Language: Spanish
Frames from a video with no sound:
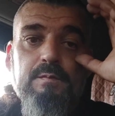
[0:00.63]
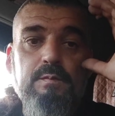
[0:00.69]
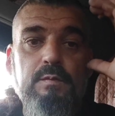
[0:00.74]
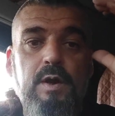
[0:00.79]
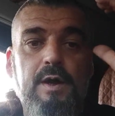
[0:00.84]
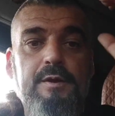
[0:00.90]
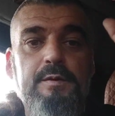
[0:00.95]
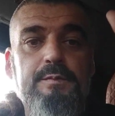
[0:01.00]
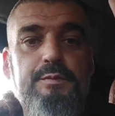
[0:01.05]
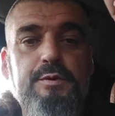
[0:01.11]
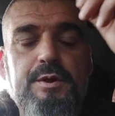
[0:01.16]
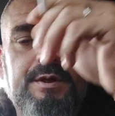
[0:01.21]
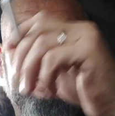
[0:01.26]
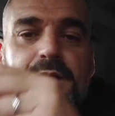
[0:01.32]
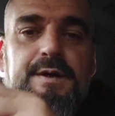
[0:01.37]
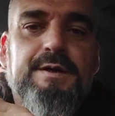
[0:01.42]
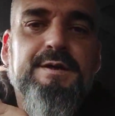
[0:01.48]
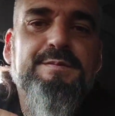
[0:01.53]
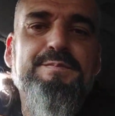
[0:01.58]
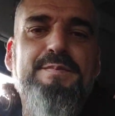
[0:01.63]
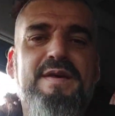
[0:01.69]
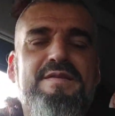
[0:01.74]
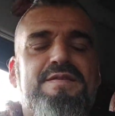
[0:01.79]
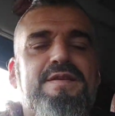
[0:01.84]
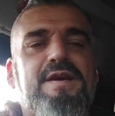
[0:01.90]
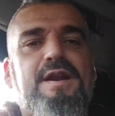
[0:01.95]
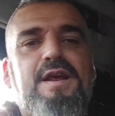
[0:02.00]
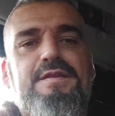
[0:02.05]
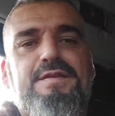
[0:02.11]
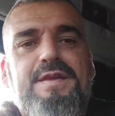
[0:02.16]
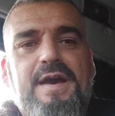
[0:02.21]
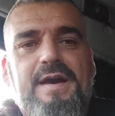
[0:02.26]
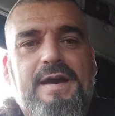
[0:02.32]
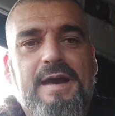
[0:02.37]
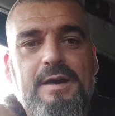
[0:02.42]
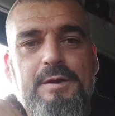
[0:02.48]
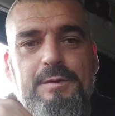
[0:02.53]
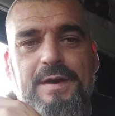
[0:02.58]
Bueno, pues me hace
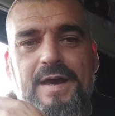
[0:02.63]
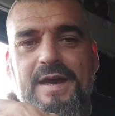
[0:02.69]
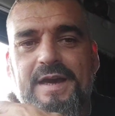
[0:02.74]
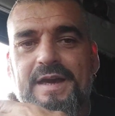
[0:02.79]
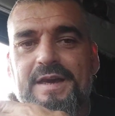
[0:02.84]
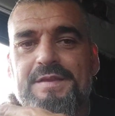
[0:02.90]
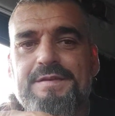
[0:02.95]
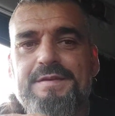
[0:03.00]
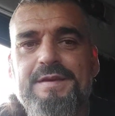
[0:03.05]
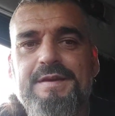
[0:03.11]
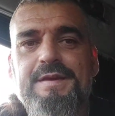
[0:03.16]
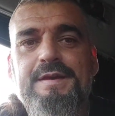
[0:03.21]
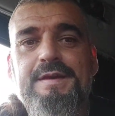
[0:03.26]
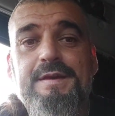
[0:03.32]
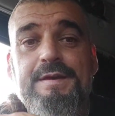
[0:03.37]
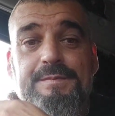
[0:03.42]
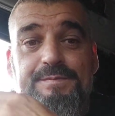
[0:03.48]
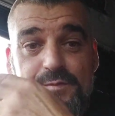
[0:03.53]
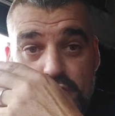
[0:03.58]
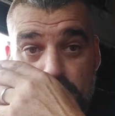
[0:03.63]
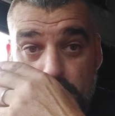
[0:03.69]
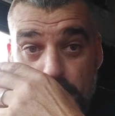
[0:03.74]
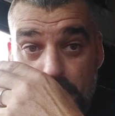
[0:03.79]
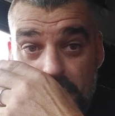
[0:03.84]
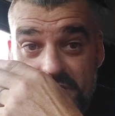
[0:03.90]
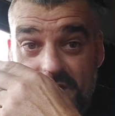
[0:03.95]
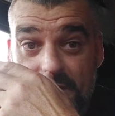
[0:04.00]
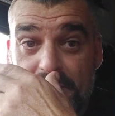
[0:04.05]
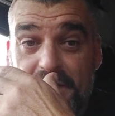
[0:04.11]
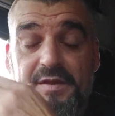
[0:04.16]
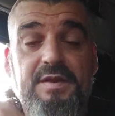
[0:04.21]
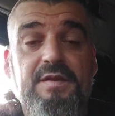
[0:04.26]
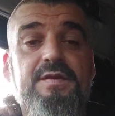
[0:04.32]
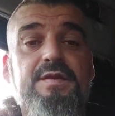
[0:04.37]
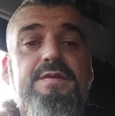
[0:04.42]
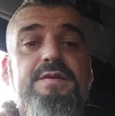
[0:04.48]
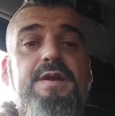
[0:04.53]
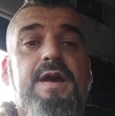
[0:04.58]
gracia que alguna gente supuestamente
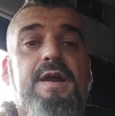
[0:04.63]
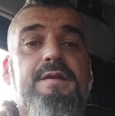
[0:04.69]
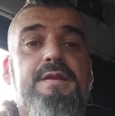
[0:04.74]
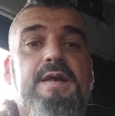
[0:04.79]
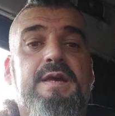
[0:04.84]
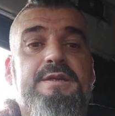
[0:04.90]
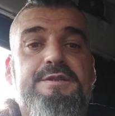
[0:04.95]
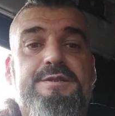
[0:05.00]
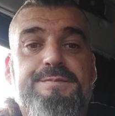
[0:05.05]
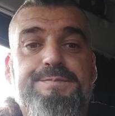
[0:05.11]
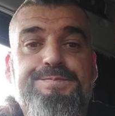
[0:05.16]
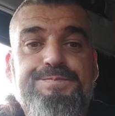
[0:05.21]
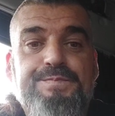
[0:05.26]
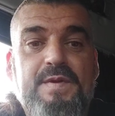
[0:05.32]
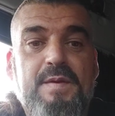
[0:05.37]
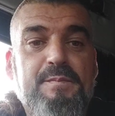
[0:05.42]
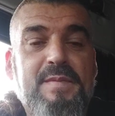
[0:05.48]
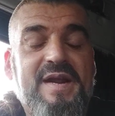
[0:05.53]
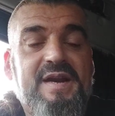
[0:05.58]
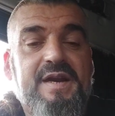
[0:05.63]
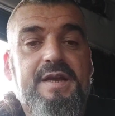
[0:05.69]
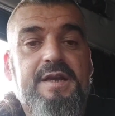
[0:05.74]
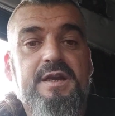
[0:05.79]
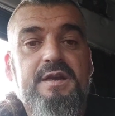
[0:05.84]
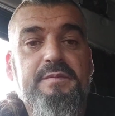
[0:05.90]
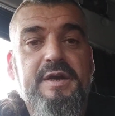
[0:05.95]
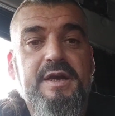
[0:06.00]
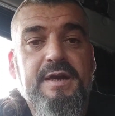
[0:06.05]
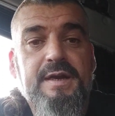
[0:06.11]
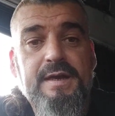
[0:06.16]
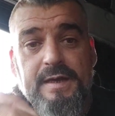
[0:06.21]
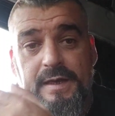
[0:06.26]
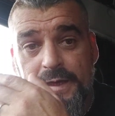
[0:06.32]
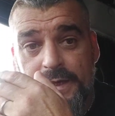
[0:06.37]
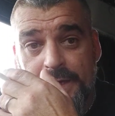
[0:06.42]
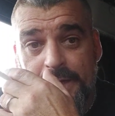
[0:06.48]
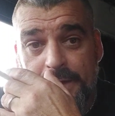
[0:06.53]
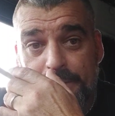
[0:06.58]
de izquierdas me
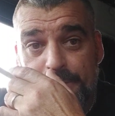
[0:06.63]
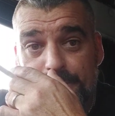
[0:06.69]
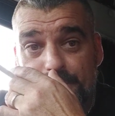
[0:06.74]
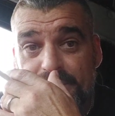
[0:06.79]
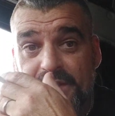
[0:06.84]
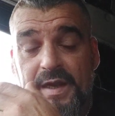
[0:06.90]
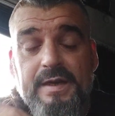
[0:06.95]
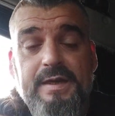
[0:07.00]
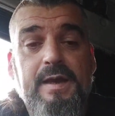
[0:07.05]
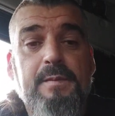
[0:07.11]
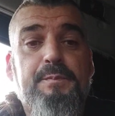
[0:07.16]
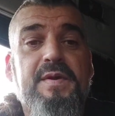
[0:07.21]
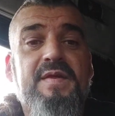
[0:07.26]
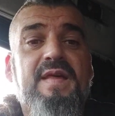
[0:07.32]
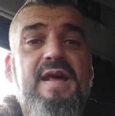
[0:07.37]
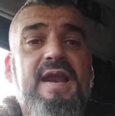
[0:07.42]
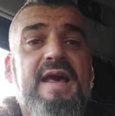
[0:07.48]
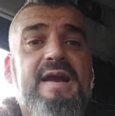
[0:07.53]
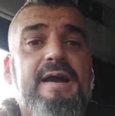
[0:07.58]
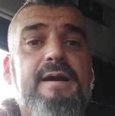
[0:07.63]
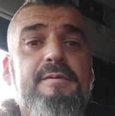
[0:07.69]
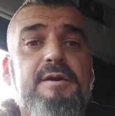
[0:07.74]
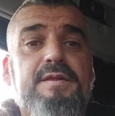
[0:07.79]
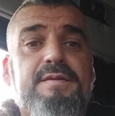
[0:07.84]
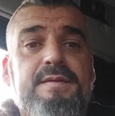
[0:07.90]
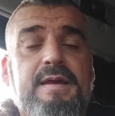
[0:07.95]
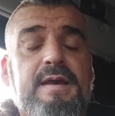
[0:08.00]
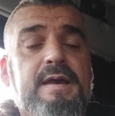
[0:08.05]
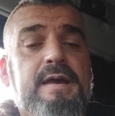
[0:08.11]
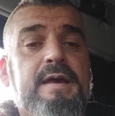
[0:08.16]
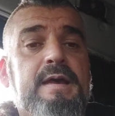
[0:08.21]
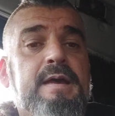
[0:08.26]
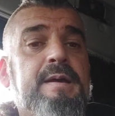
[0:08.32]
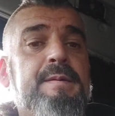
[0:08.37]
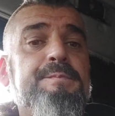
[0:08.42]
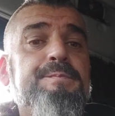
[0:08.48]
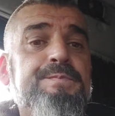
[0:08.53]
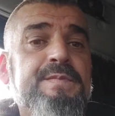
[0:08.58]
recrimine el que pida la
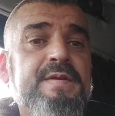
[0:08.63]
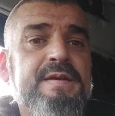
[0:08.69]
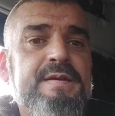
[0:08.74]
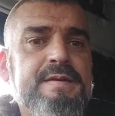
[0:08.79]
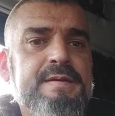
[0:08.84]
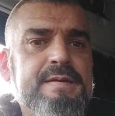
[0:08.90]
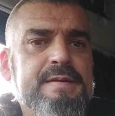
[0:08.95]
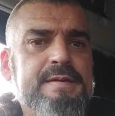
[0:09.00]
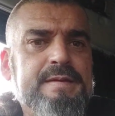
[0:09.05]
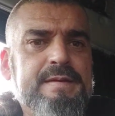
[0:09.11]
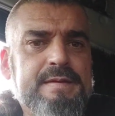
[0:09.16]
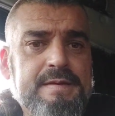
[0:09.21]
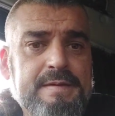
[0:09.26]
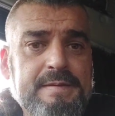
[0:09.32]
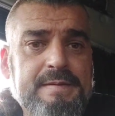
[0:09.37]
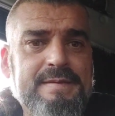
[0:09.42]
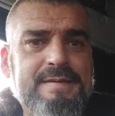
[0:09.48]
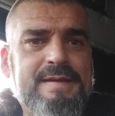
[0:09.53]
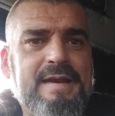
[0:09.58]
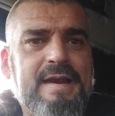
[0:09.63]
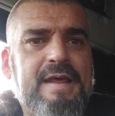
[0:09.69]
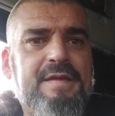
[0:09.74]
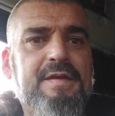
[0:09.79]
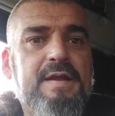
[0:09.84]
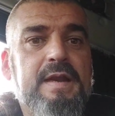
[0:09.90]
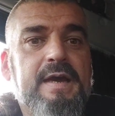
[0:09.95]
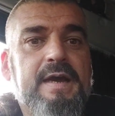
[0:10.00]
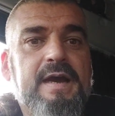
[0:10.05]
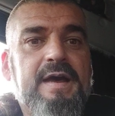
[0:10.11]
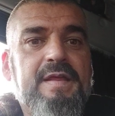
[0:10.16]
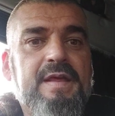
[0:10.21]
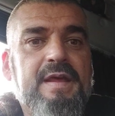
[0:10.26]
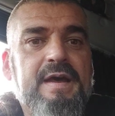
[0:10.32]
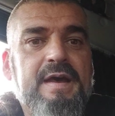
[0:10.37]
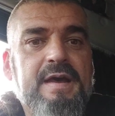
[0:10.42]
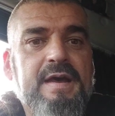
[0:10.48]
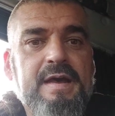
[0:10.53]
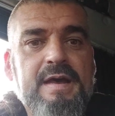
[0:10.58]
cabeza de la
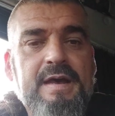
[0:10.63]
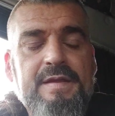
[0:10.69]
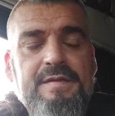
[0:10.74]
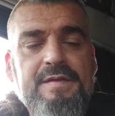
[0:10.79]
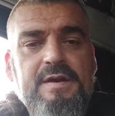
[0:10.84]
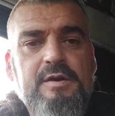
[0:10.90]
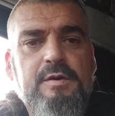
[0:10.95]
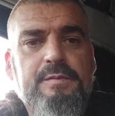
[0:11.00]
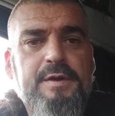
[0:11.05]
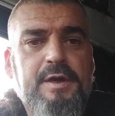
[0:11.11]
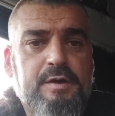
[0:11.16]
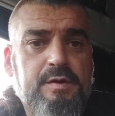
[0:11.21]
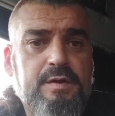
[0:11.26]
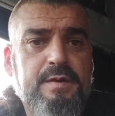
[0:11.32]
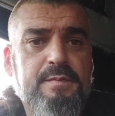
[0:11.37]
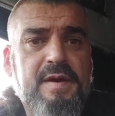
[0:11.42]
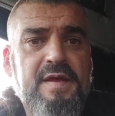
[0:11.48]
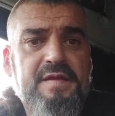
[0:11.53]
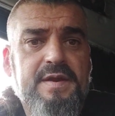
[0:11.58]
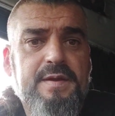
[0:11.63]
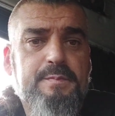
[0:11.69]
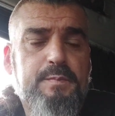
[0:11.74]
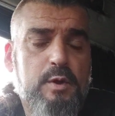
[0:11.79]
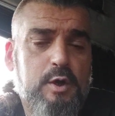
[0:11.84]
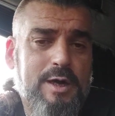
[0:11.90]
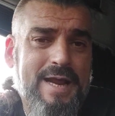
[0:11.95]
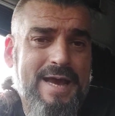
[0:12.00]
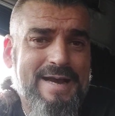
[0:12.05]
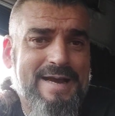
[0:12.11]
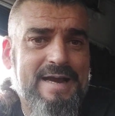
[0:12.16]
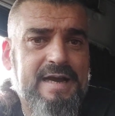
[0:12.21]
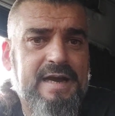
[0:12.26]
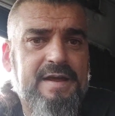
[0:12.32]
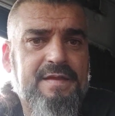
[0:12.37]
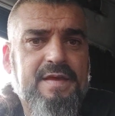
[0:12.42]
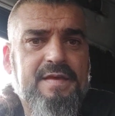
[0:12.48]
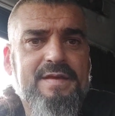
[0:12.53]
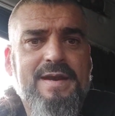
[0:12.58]
delegada del gobierno de Madrid por la
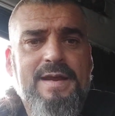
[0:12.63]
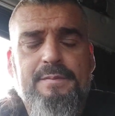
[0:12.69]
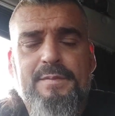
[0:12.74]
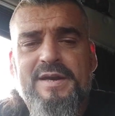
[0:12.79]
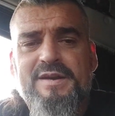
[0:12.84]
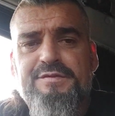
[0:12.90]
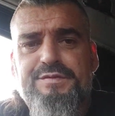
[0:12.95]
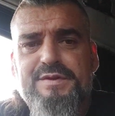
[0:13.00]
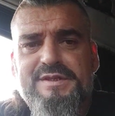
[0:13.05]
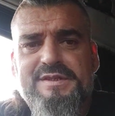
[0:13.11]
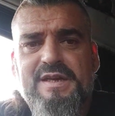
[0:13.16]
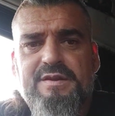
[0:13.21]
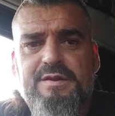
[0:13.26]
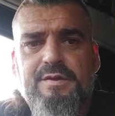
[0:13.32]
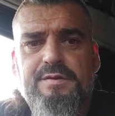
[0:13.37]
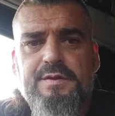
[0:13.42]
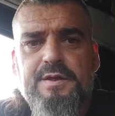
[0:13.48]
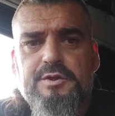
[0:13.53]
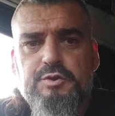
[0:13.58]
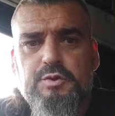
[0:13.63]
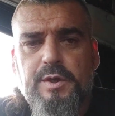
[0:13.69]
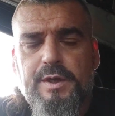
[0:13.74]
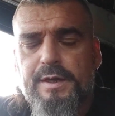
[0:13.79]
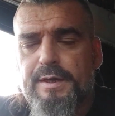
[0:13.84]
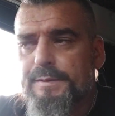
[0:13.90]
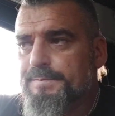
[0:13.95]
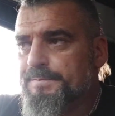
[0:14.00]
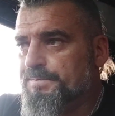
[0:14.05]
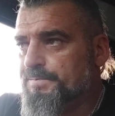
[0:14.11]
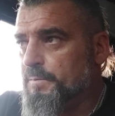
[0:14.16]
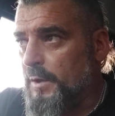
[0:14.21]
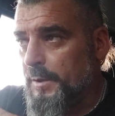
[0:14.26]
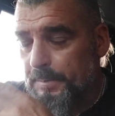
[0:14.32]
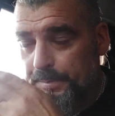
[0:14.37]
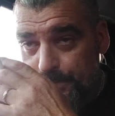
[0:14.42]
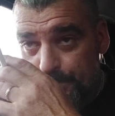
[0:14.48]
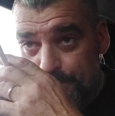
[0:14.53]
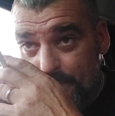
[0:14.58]
cagada de la manifestación de Chueca.
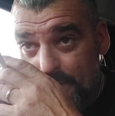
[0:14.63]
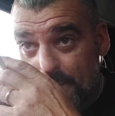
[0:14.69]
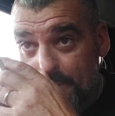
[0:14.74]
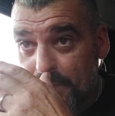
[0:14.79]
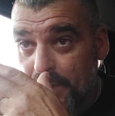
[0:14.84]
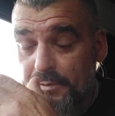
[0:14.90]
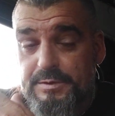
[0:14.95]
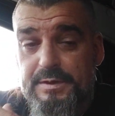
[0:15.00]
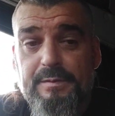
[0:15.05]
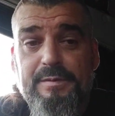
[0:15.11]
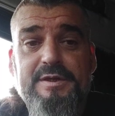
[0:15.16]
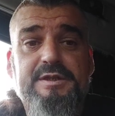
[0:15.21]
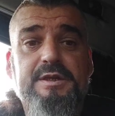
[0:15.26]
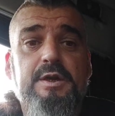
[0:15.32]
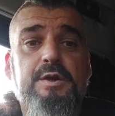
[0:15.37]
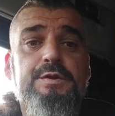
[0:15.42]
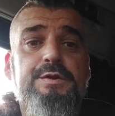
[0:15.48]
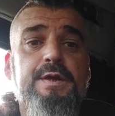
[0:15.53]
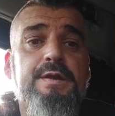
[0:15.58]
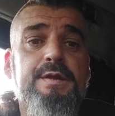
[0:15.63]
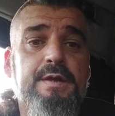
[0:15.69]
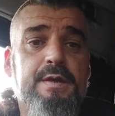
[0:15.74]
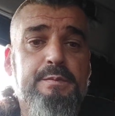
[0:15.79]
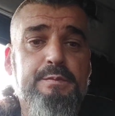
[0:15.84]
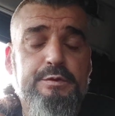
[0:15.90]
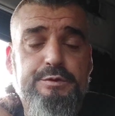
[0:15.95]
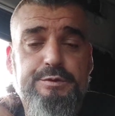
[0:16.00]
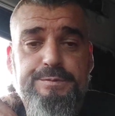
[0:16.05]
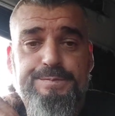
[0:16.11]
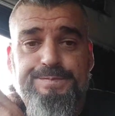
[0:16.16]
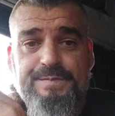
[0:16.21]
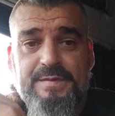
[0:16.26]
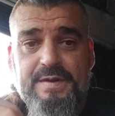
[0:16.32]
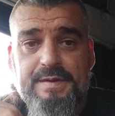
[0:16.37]
Bueno, vamos a ver si lo entendemos.